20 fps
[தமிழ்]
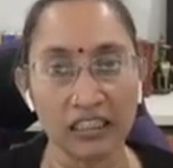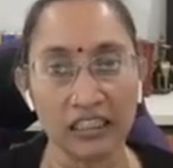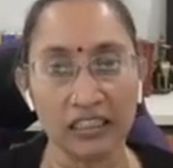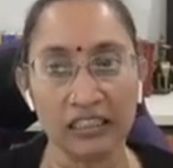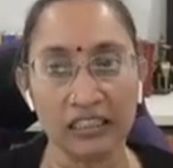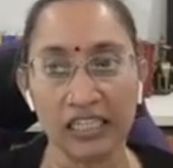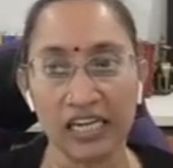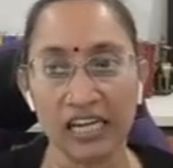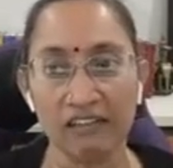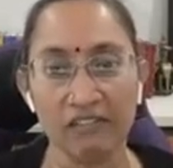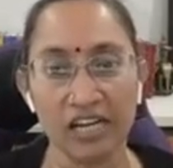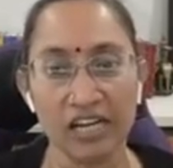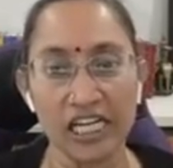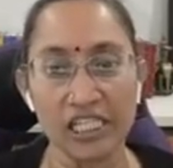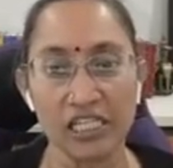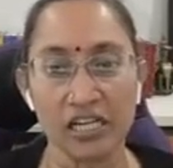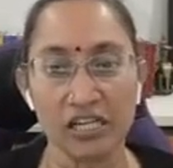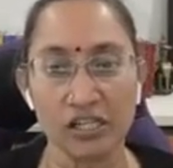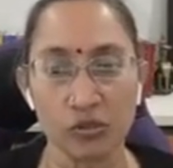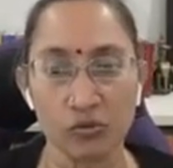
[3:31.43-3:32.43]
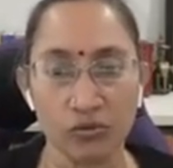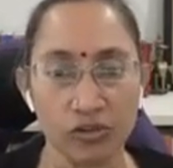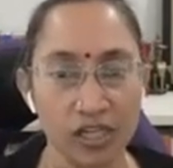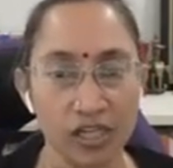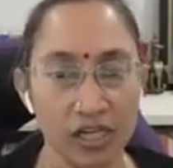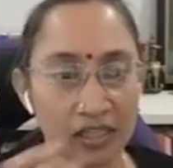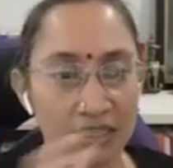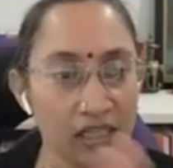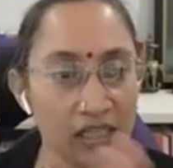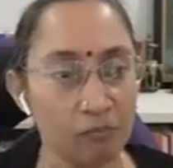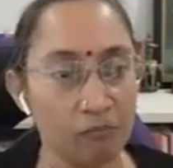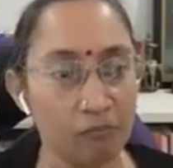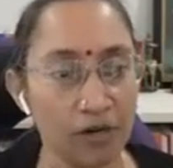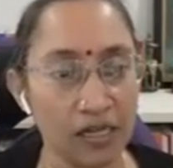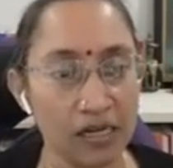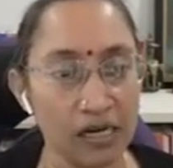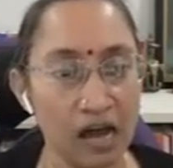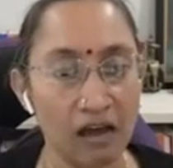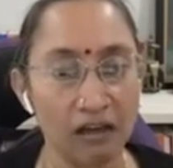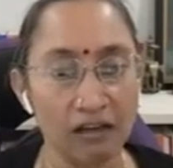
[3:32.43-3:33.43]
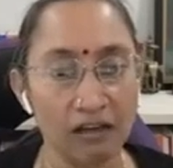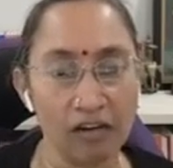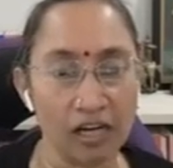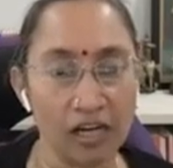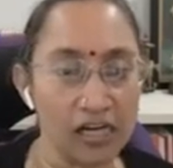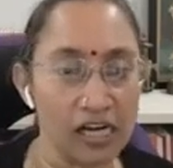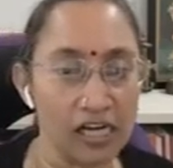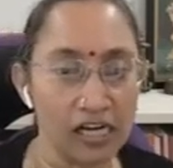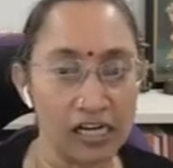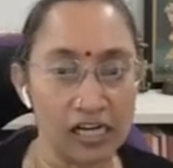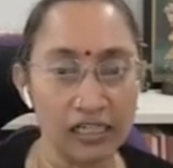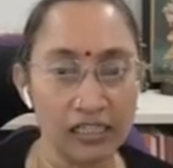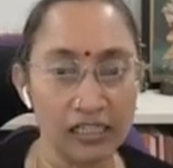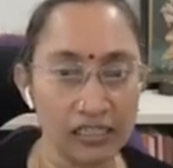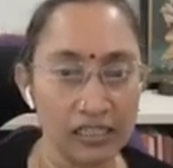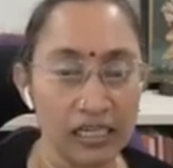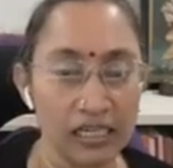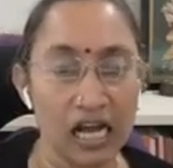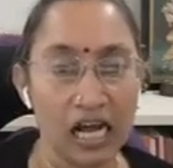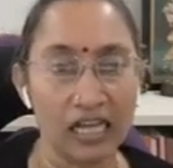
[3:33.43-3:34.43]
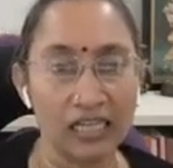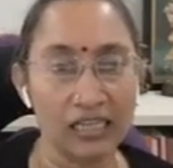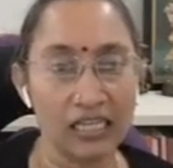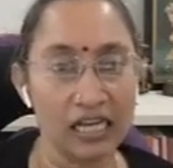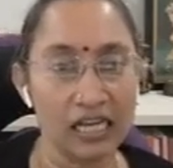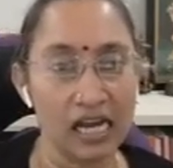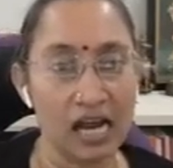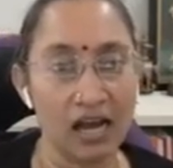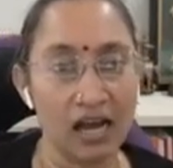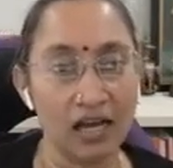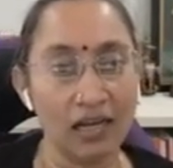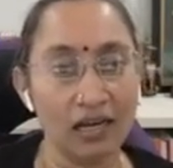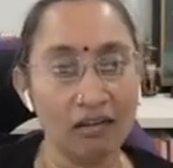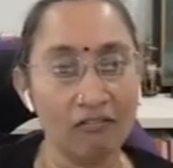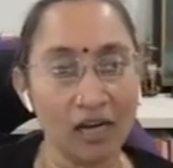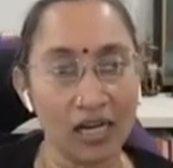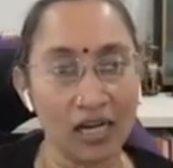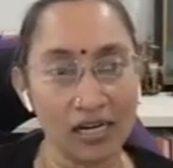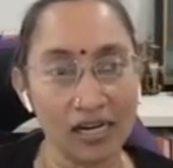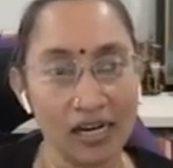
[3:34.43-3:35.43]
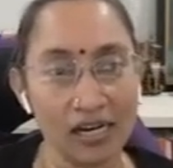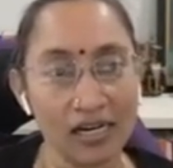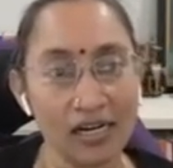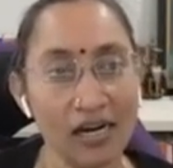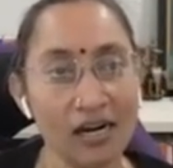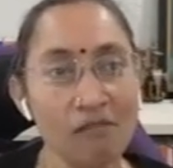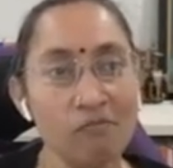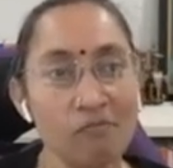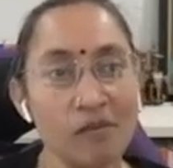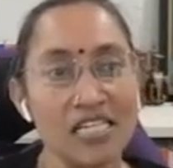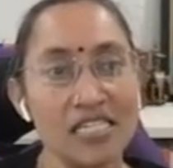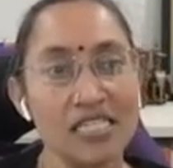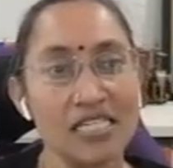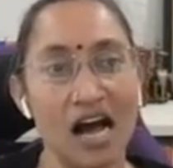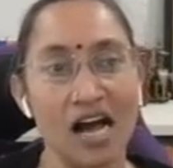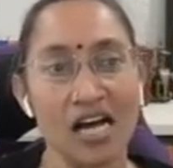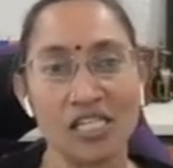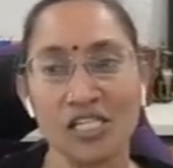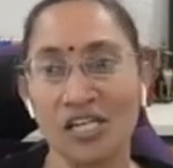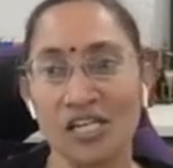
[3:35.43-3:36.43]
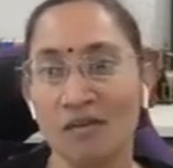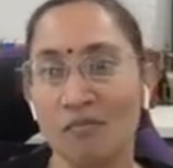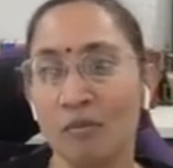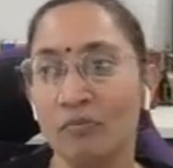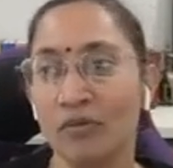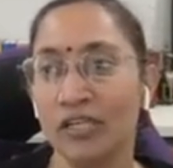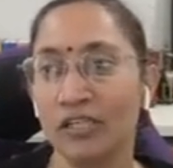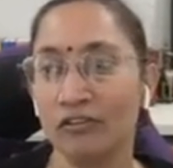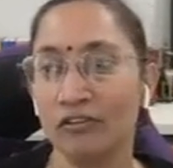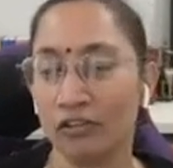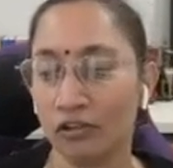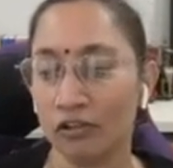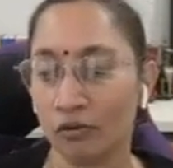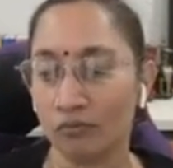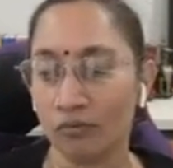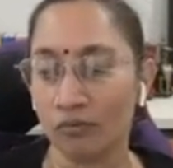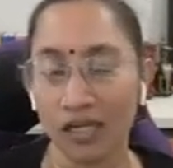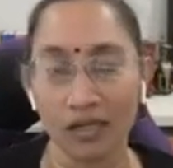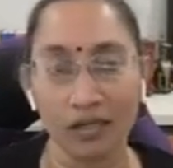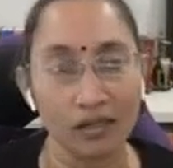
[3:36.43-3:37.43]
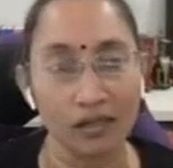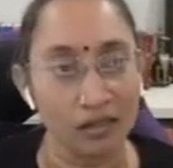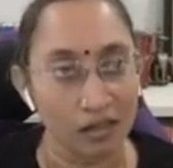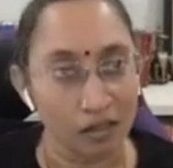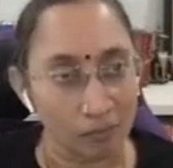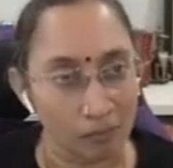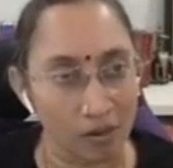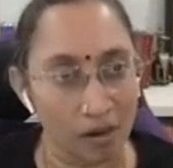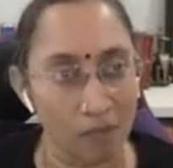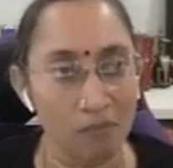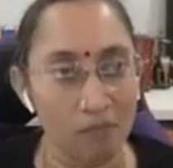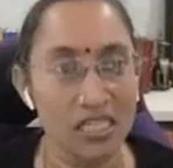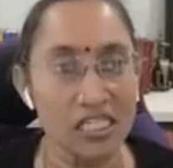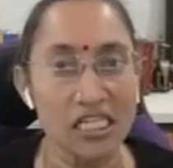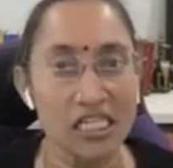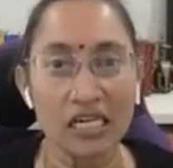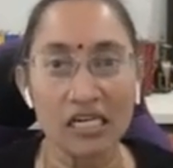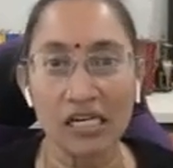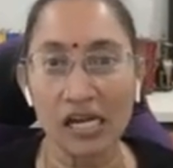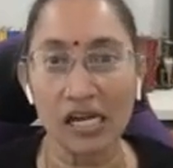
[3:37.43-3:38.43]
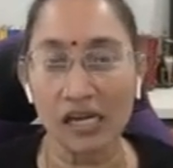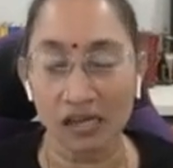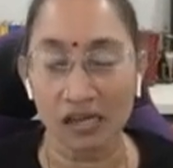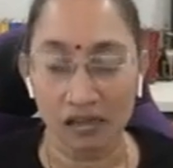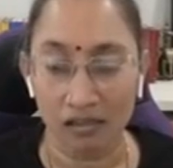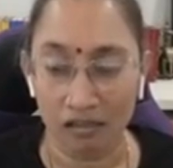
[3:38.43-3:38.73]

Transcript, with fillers: கத்திரிய வைசிய சூத்ர இப்படி நாலு வர்ணங்கள் அந்த நாலு வர்ணங்கள் பிளஸ் ஆசிரமம் எடுத்துட்டோம்னா பிரம்மச்சரிய